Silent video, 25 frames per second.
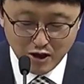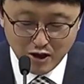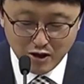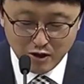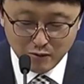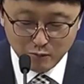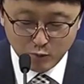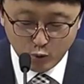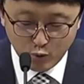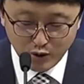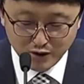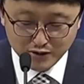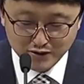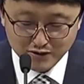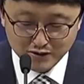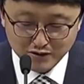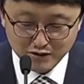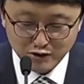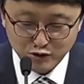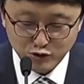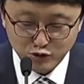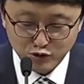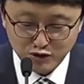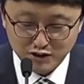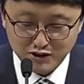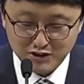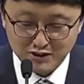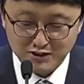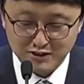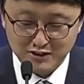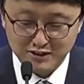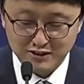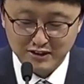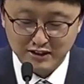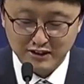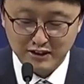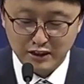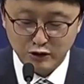보아스는
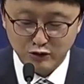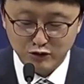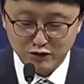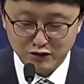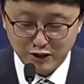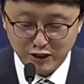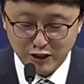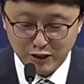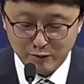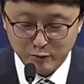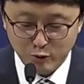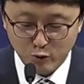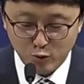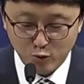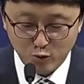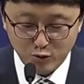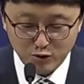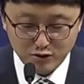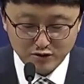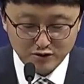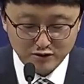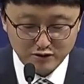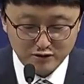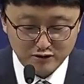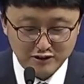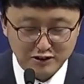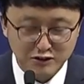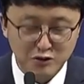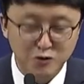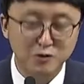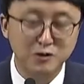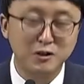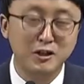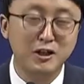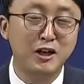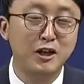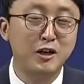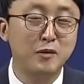루시 예루살렘에 온 것을
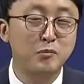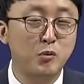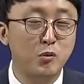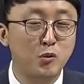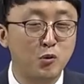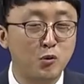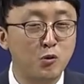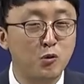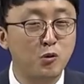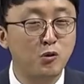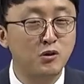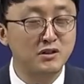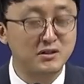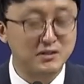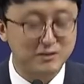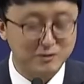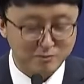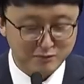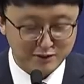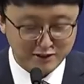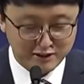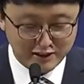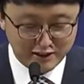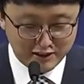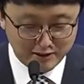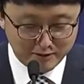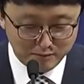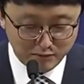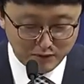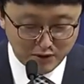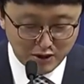이렇게 보고 있습니다.